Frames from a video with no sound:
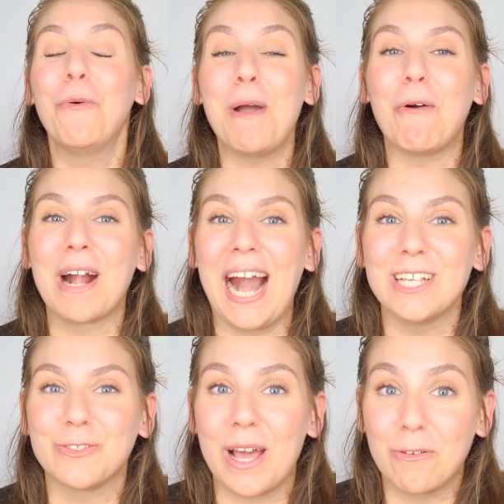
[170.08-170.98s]
No meu
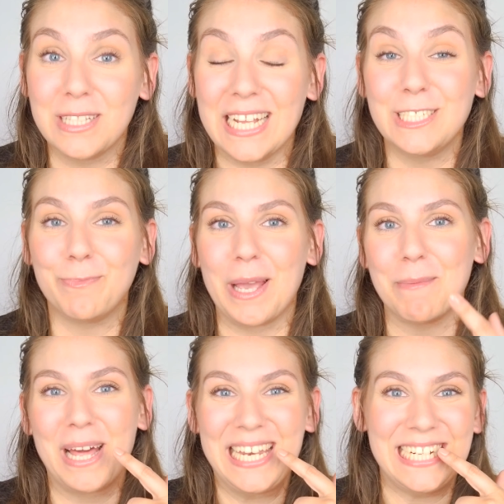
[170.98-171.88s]
caso, era o dente
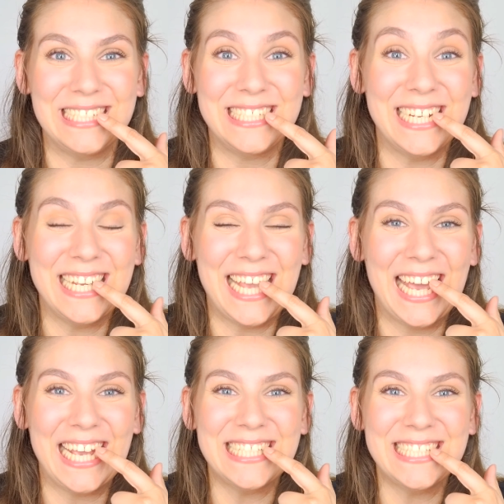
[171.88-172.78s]
permanente e
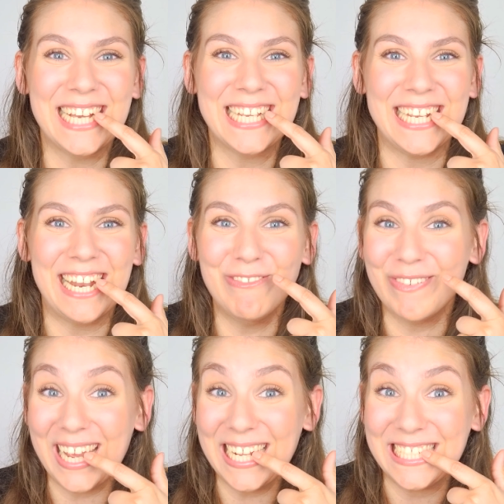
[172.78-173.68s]
é esse aqui na
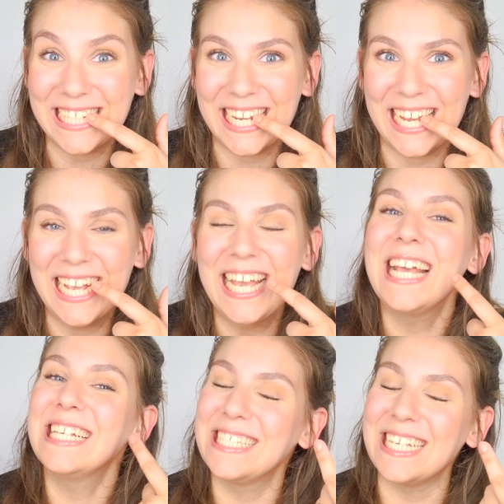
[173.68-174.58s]
frente.
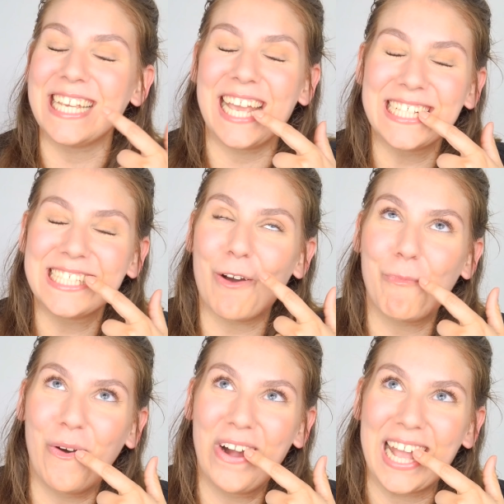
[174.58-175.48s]
Sim, esse é
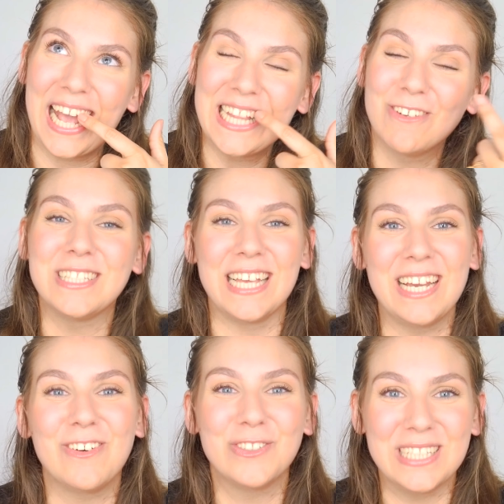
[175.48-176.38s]
o porquê de eu
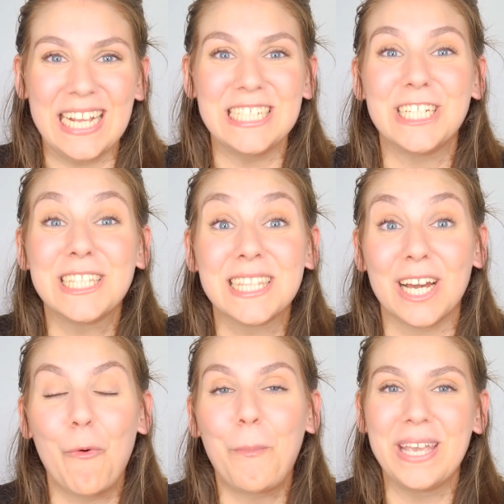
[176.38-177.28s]
ter um dente
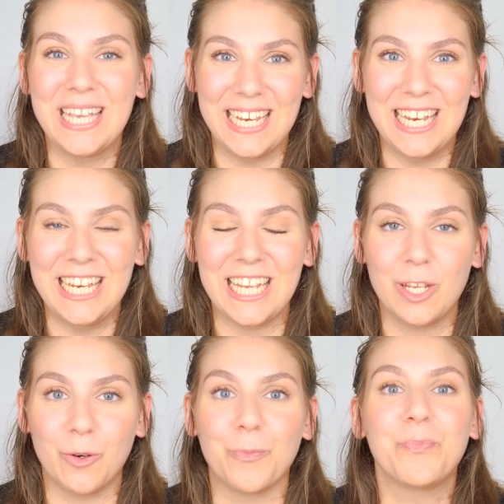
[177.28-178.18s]
tão
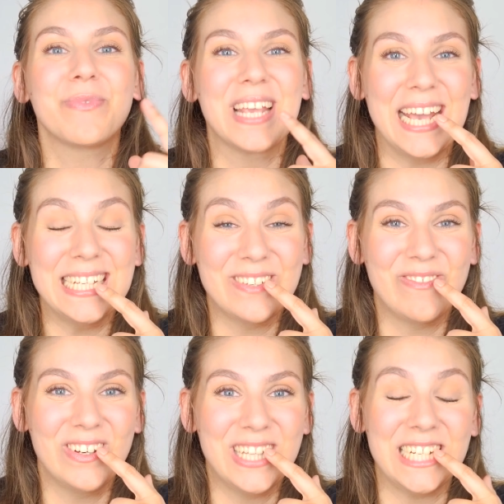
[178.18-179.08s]
pequenininho.
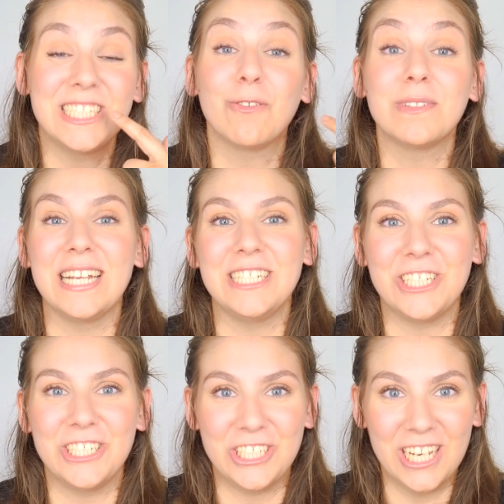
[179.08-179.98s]
Esse meu dente é um
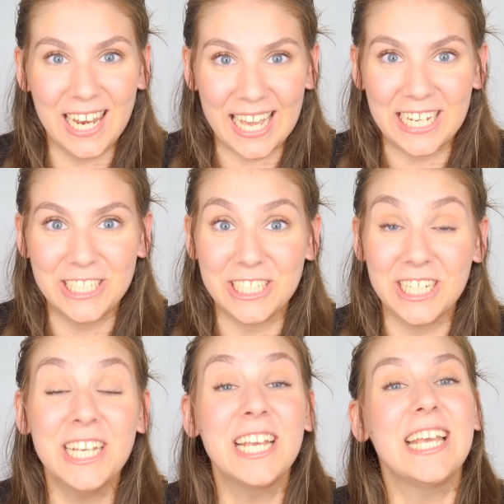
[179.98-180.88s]
dente de
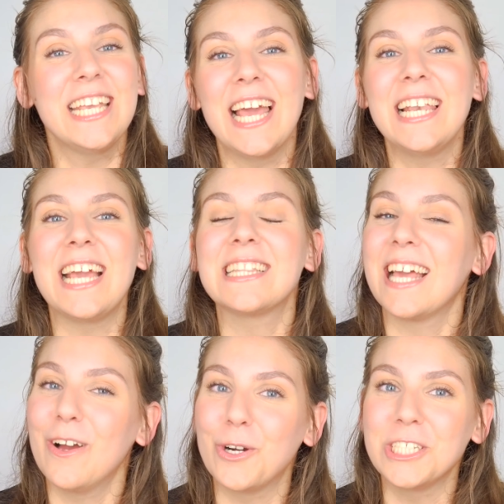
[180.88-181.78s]
leite e ele
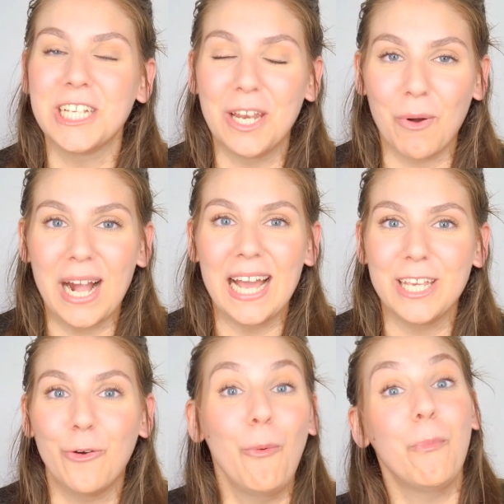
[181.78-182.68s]
até hoje não
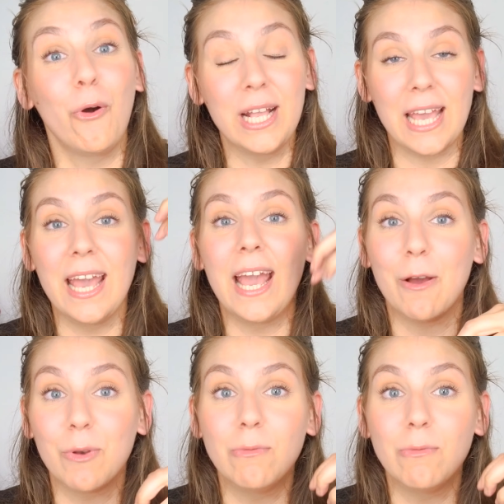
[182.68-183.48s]
caiu porque